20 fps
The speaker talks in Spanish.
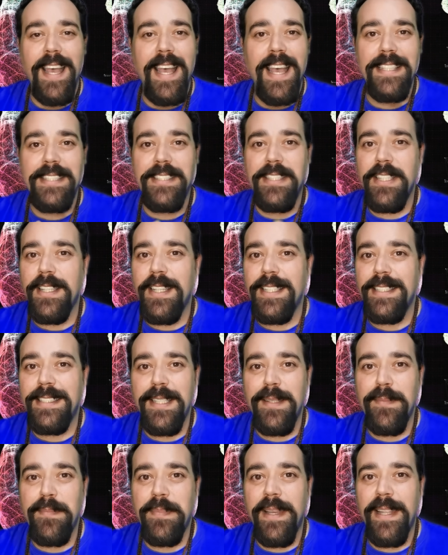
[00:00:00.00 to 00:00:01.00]
Así de
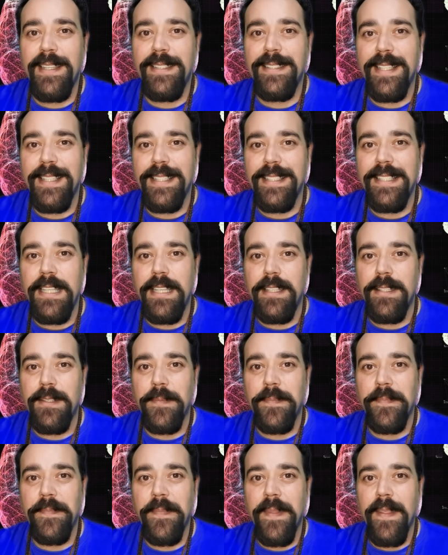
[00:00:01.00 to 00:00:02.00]
simple y sencillo.
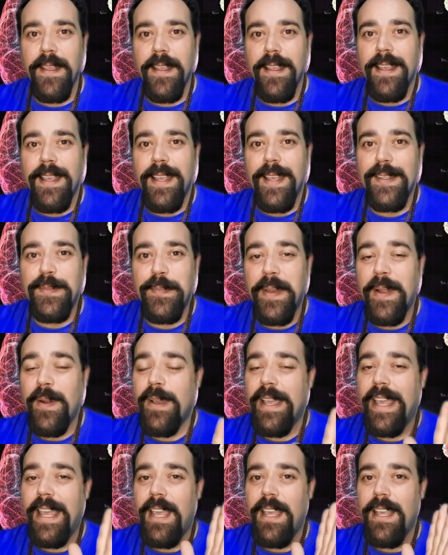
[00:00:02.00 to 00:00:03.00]

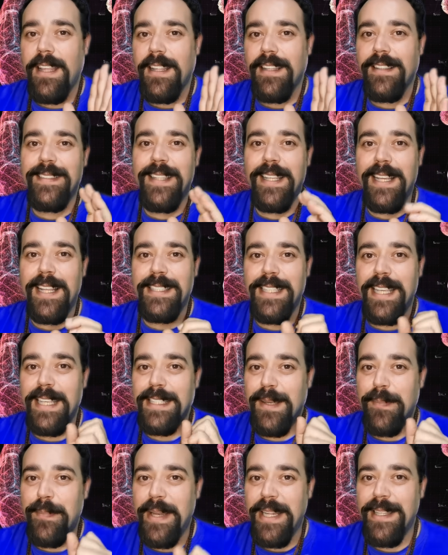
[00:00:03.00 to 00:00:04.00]
Espero que te las
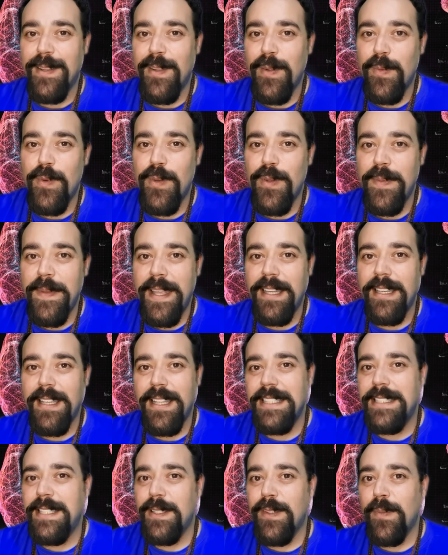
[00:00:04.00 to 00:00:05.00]
hayas aprendido muy bien
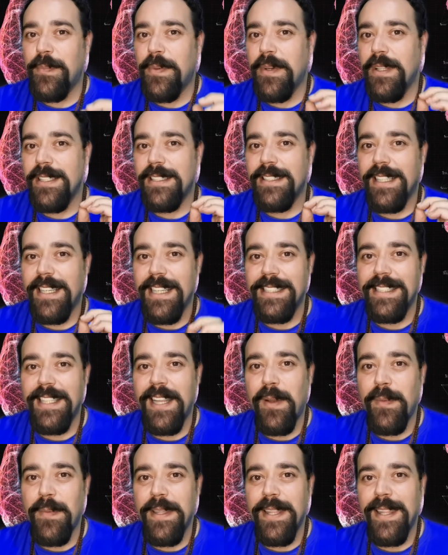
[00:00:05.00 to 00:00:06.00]
y si no puedes regresar
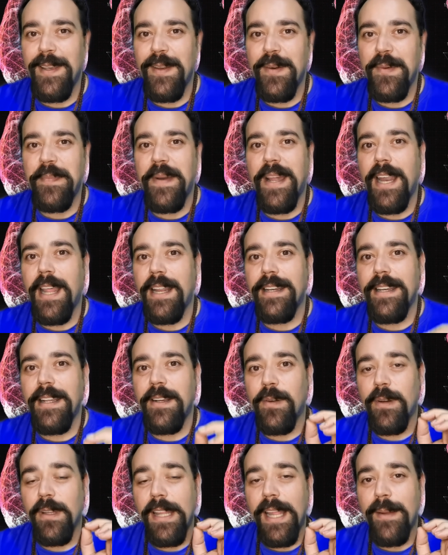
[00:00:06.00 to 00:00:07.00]
el video para
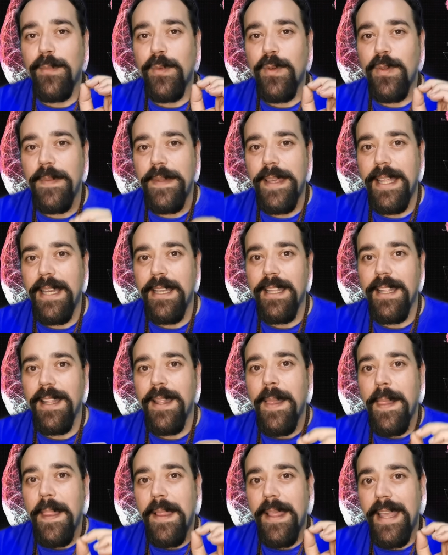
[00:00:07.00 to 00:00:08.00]
recordar muy bien
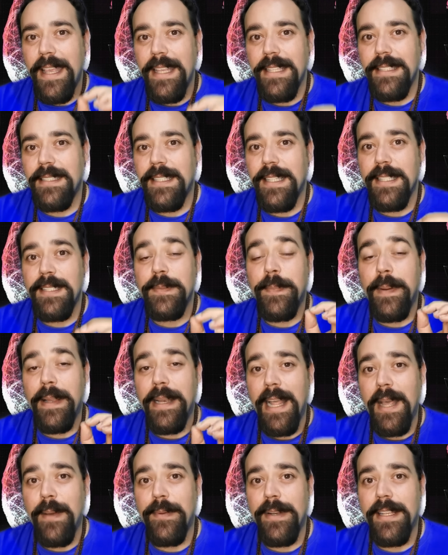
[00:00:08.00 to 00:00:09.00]
estas
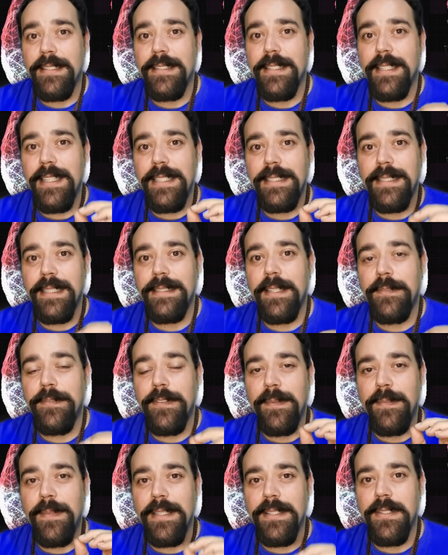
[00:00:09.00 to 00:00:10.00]
palabras, estas
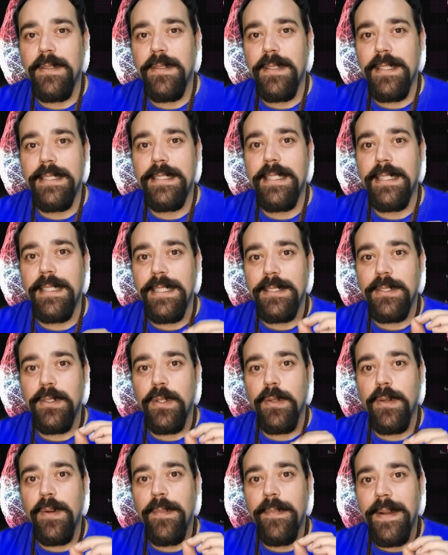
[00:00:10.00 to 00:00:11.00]
afirmaciones que te
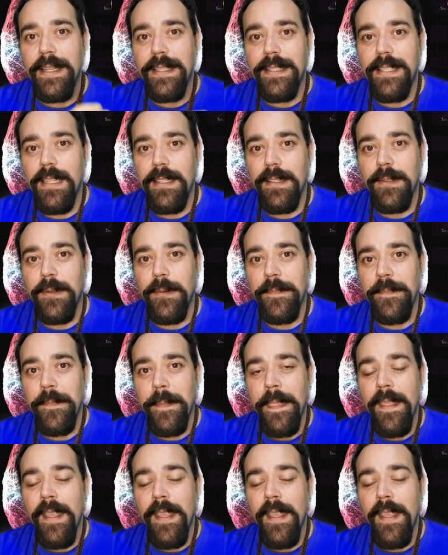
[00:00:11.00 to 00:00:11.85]
estoy compartiendo.